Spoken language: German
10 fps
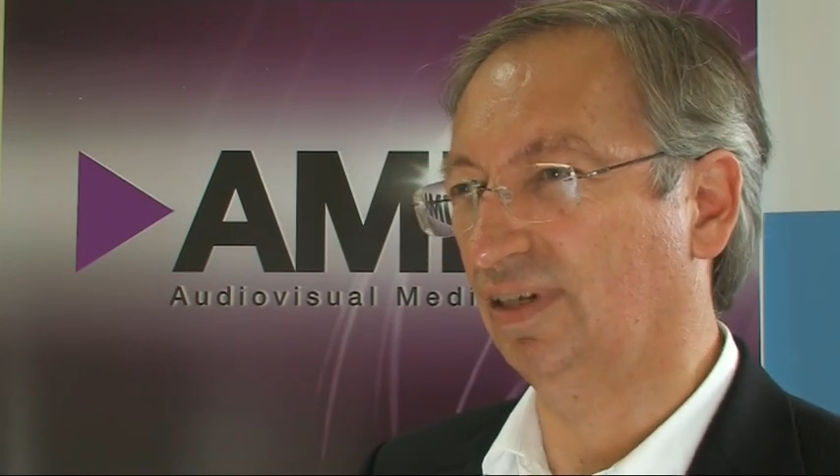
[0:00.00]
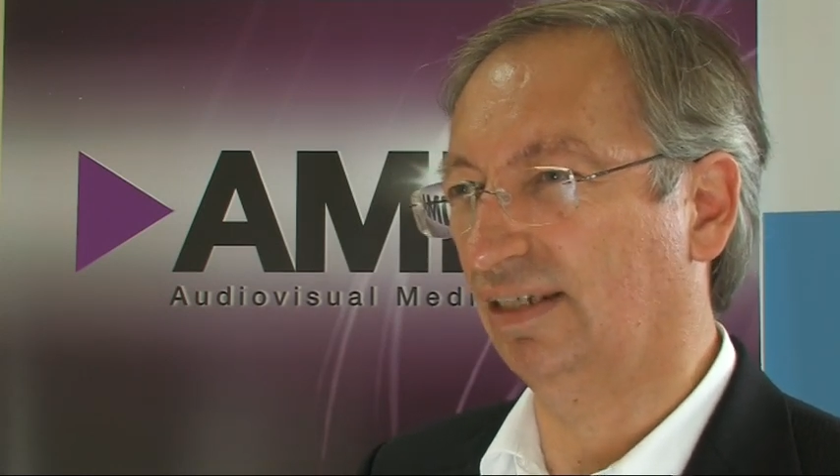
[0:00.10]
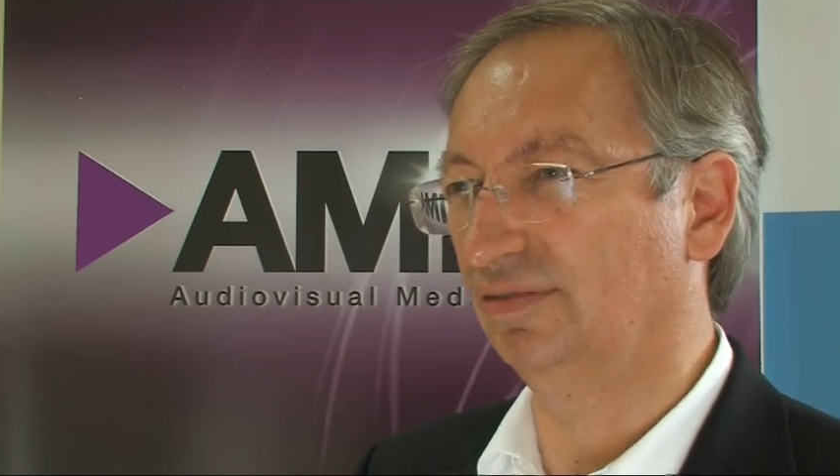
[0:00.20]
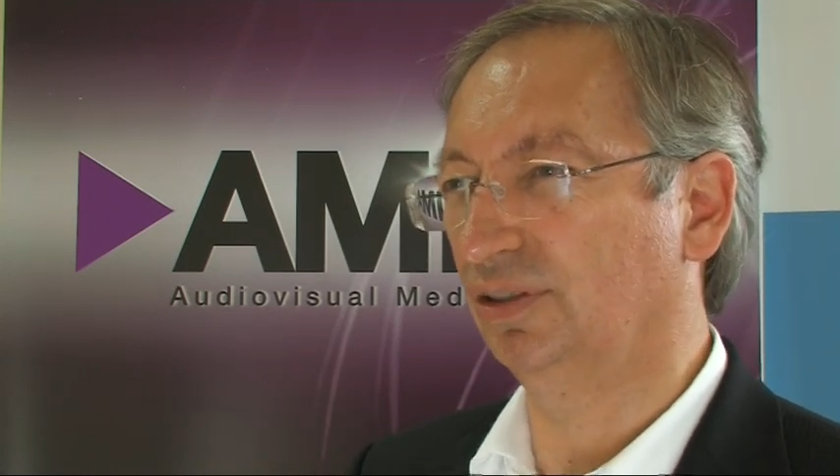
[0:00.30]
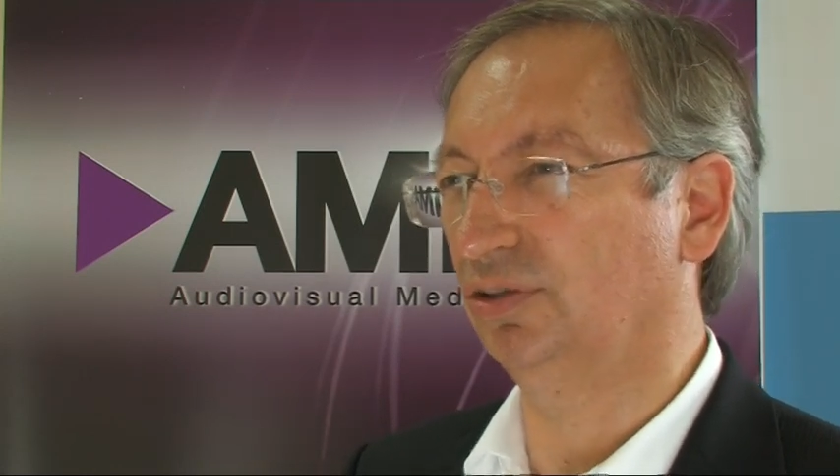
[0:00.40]

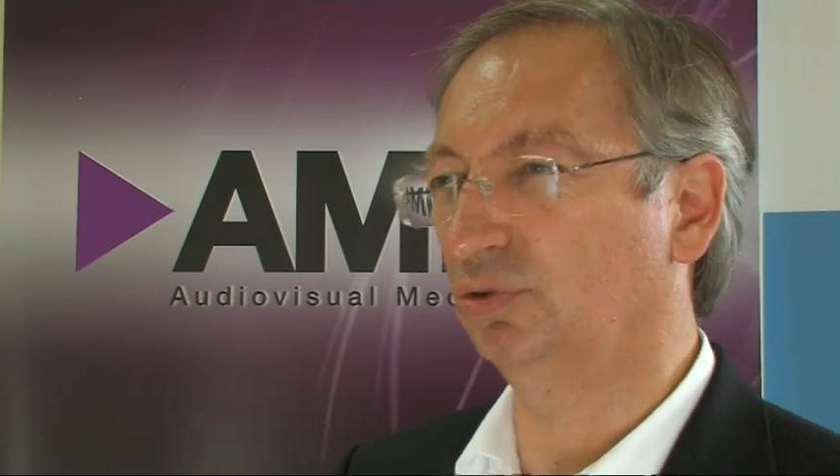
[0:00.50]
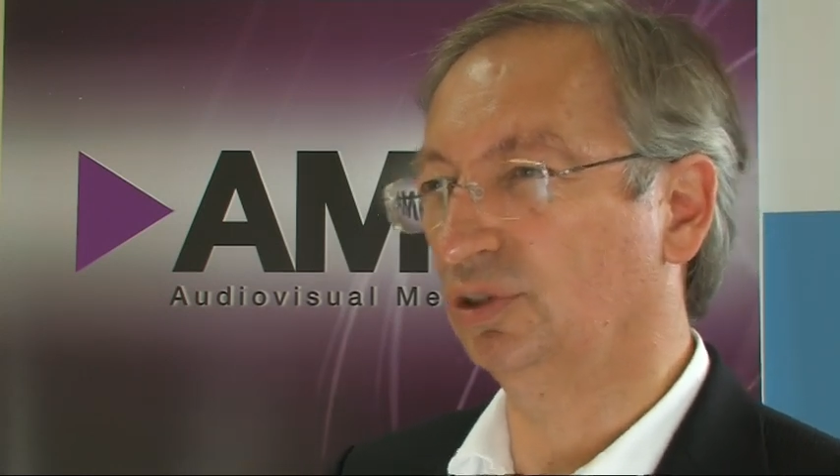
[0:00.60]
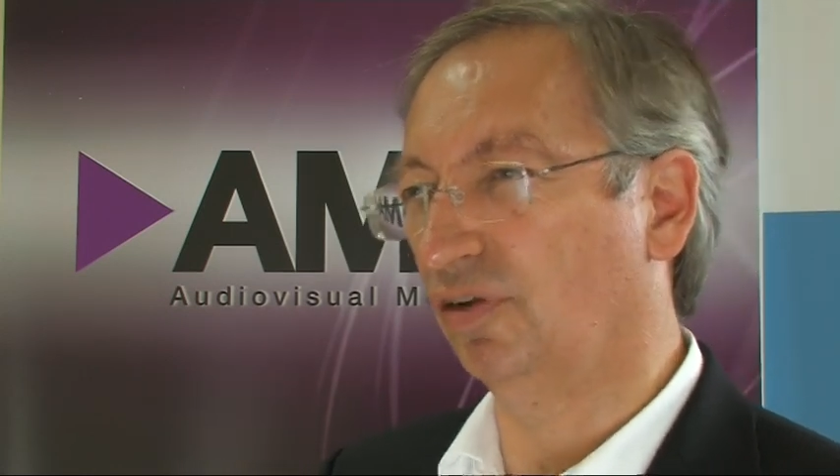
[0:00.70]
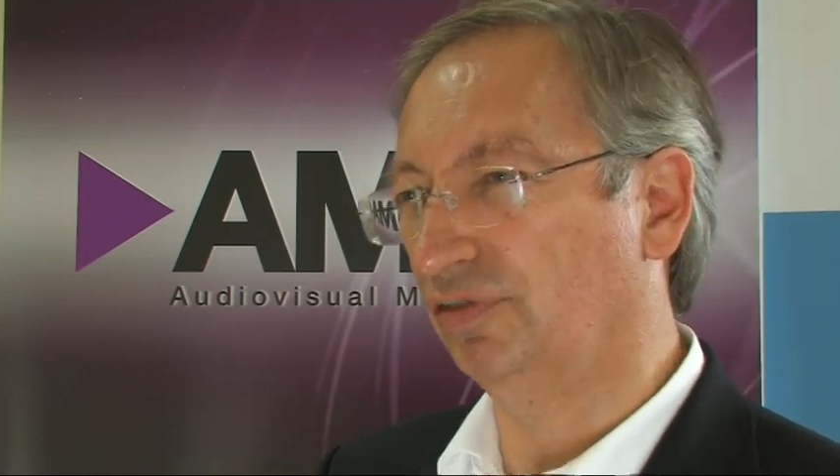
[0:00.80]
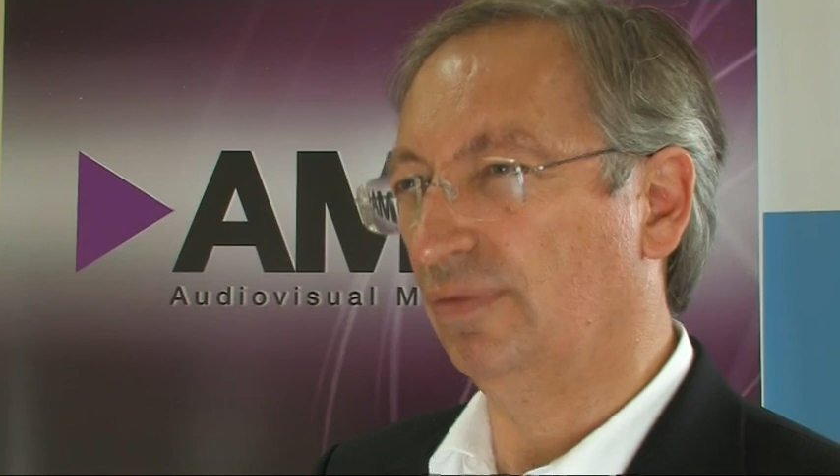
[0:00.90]

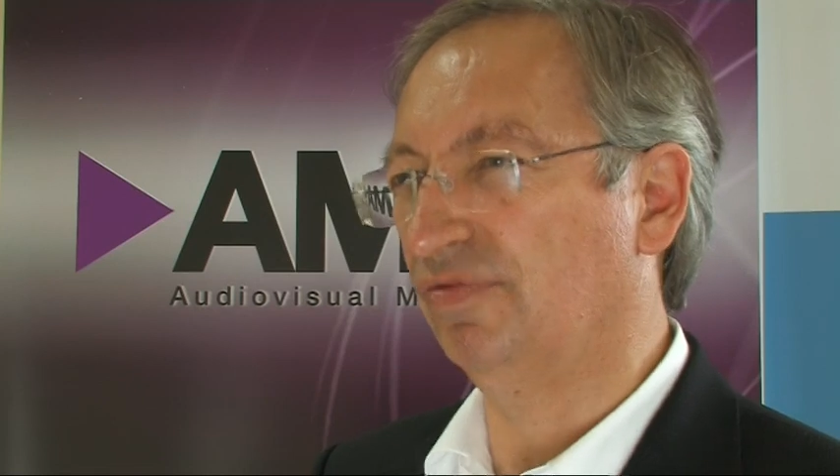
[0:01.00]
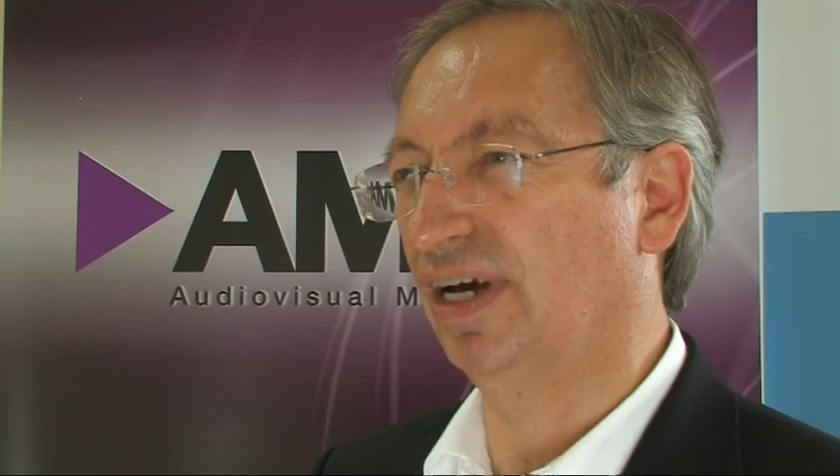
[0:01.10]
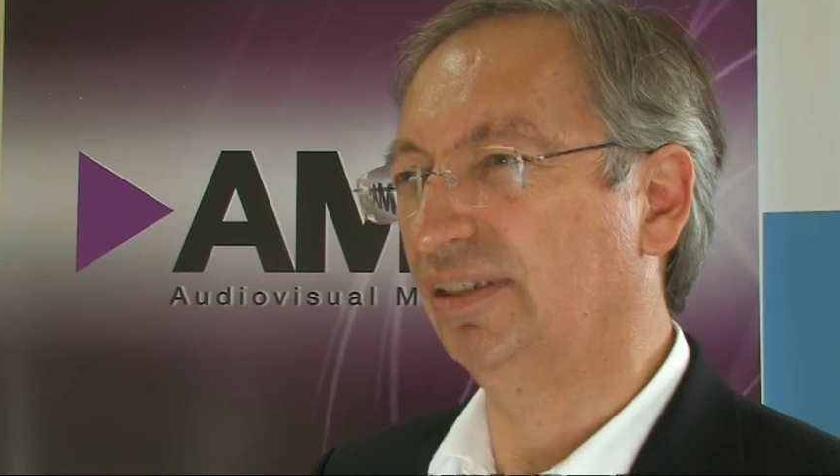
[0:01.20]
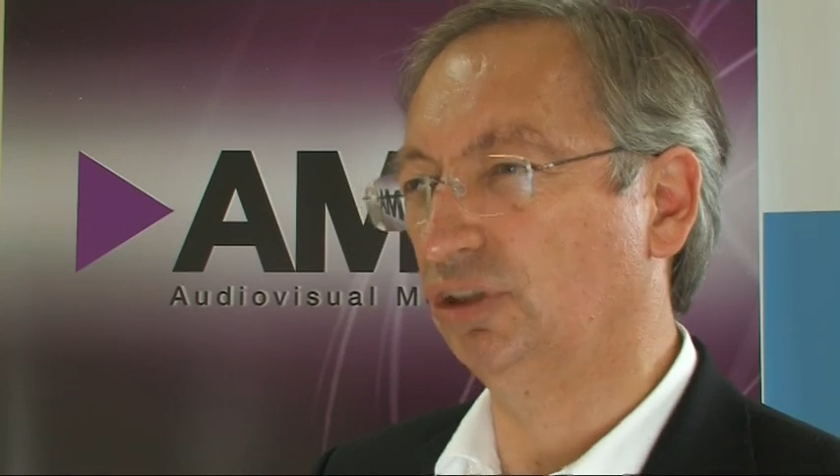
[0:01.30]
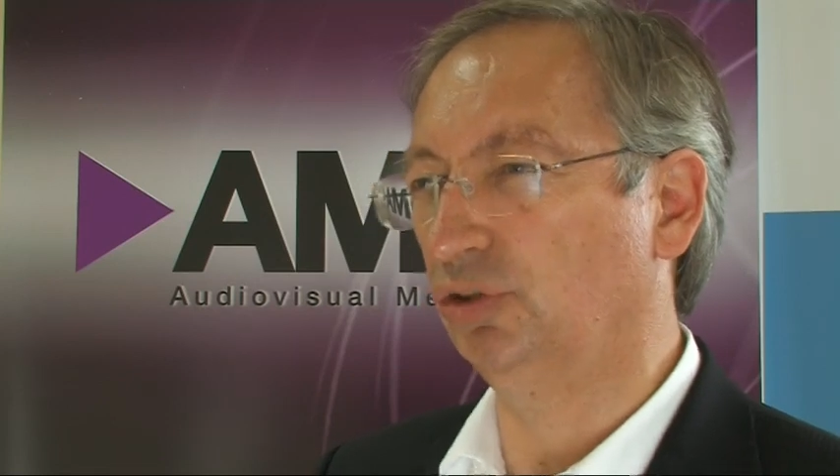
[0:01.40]
Anwendungen auf Ihrem
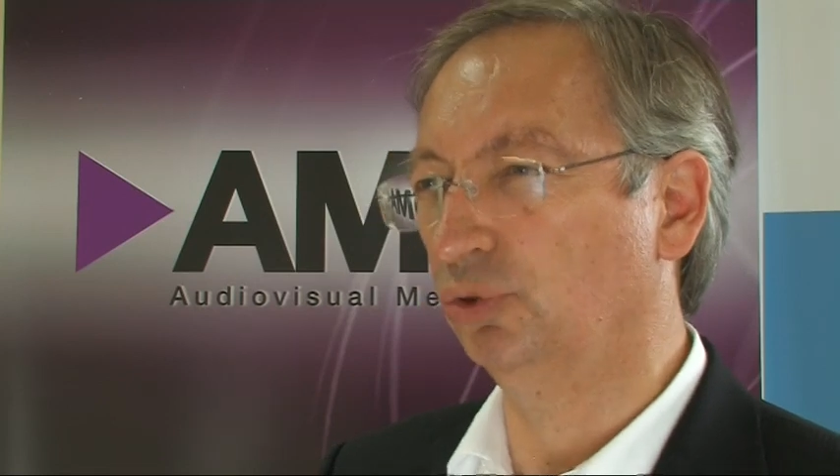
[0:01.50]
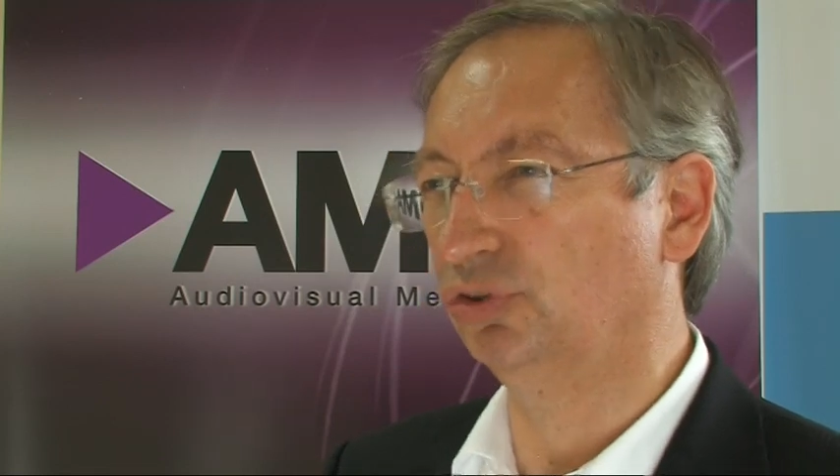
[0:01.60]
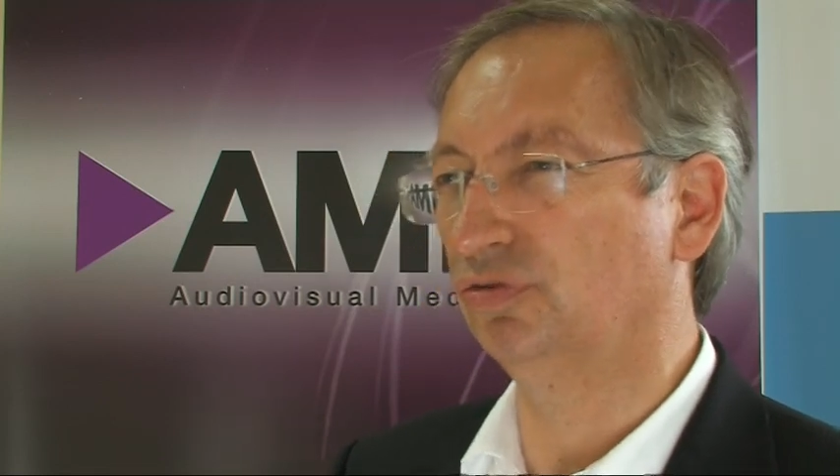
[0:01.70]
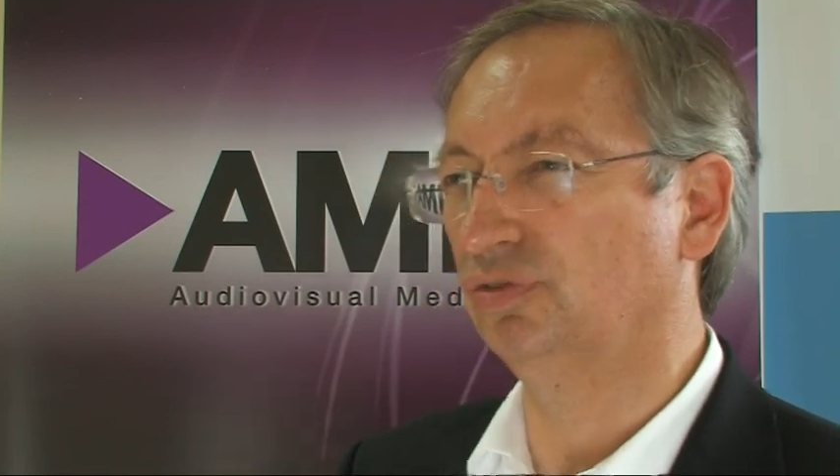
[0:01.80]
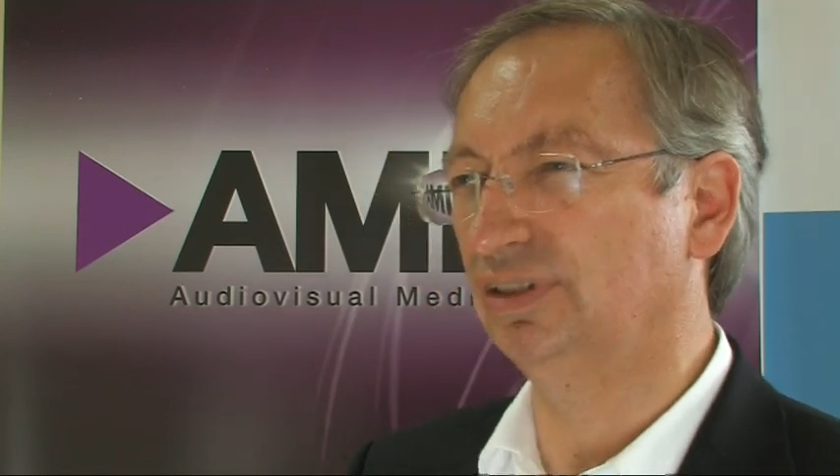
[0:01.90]
Fernsehen nutzen?